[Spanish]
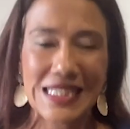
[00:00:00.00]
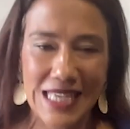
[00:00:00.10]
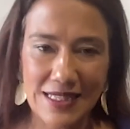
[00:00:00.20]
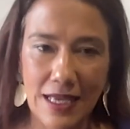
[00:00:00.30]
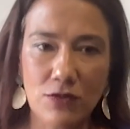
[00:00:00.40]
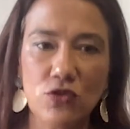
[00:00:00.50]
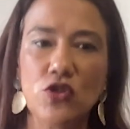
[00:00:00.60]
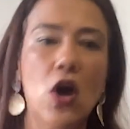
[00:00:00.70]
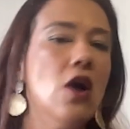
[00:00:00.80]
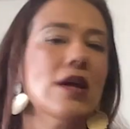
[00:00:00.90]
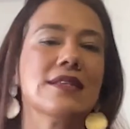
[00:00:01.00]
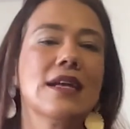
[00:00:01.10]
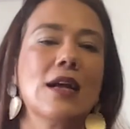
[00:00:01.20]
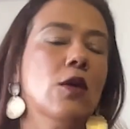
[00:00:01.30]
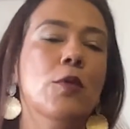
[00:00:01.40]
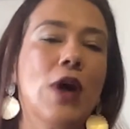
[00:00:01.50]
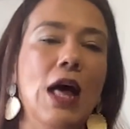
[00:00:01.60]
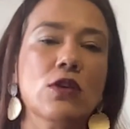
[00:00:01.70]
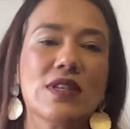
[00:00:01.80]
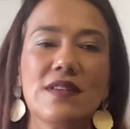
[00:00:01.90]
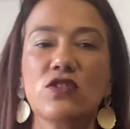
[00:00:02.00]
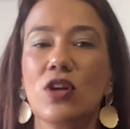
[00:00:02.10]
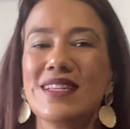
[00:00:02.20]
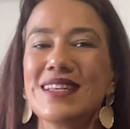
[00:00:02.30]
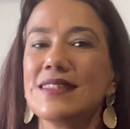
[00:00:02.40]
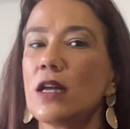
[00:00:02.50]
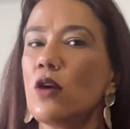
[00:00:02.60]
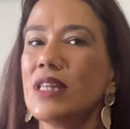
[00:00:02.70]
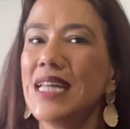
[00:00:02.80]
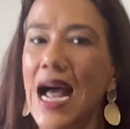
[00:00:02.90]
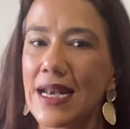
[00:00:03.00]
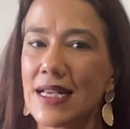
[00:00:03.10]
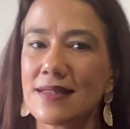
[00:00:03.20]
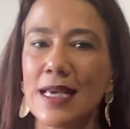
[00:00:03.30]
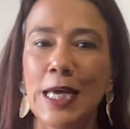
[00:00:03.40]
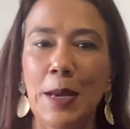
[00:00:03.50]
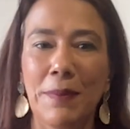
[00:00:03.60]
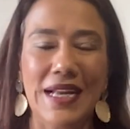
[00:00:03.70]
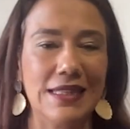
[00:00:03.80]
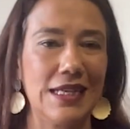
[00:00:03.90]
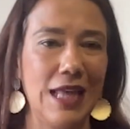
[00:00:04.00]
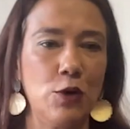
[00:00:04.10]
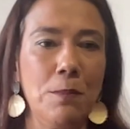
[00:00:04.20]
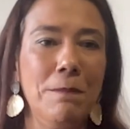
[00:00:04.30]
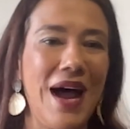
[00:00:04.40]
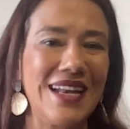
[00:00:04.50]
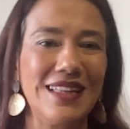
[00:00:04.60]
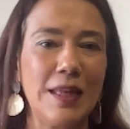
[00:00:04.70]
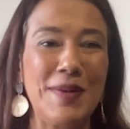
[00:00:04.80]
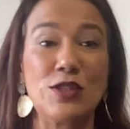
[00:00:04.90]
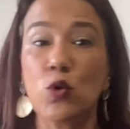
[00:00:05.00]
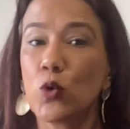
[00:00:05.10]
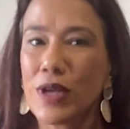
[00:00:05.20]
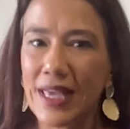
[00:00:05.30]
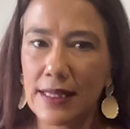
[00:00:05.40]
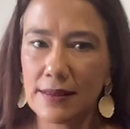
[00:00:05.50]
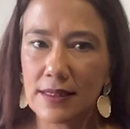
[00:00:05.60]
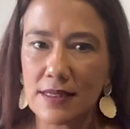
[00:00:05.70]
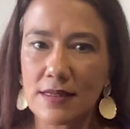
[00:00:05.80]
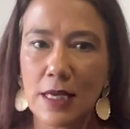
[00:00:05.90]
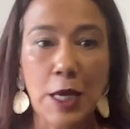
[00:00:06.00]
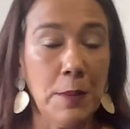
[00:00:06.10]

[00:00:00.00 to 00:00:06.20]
Ya se anunció que serán convocados a sesiones extraordinarias para tratar un par de temas urgentes,